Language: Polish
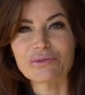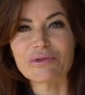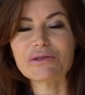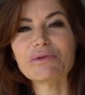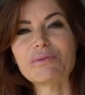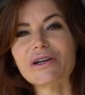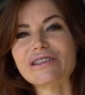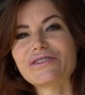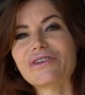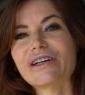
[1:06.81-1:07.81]
Będziemy
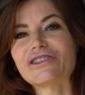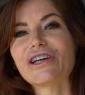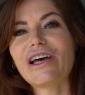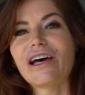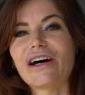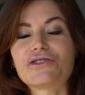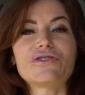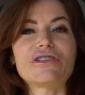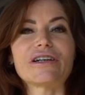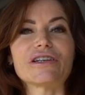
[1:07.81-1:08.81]
pokazywać
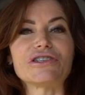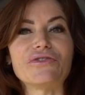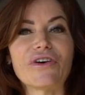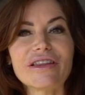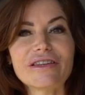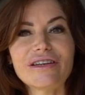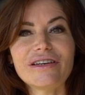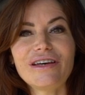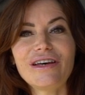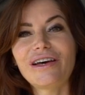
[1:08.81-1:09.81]
oczywiście jakieś
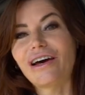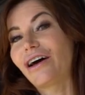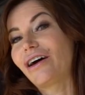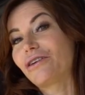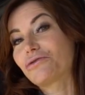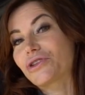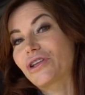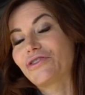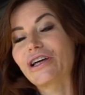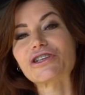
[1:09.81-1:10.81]
eventy, e, różne
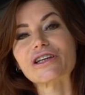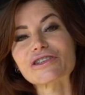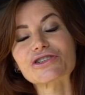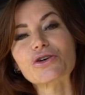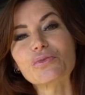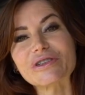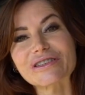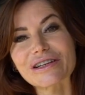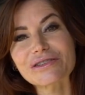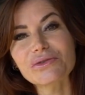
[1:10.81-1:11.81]
wydarzenia z show
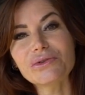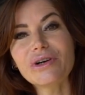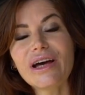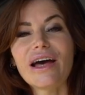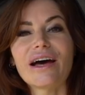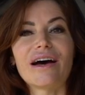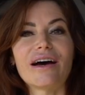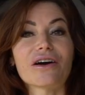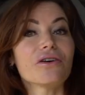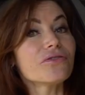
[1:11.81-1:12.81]
biznesu,
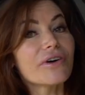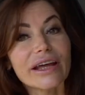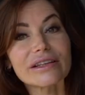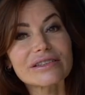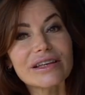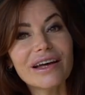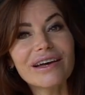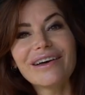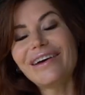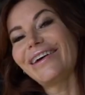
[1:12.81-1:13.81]
konferencje
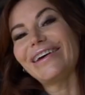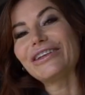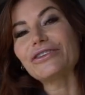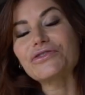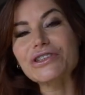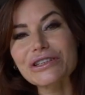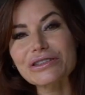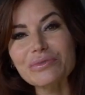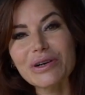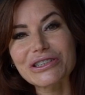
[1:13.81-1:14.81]
i to wszystko
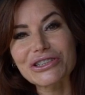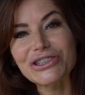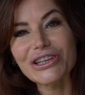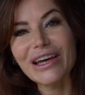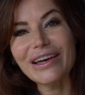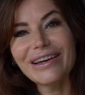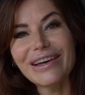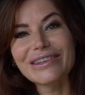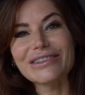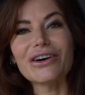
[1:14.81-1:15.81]
zobaczycie
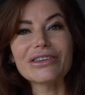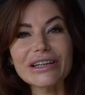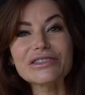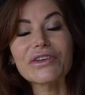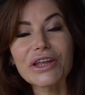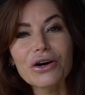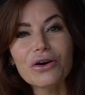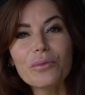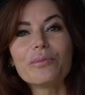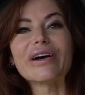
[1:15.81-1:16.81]
od tak
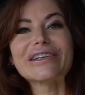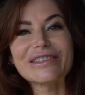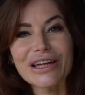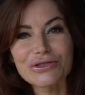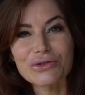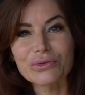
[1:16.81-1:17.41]
zwanego backstage'u.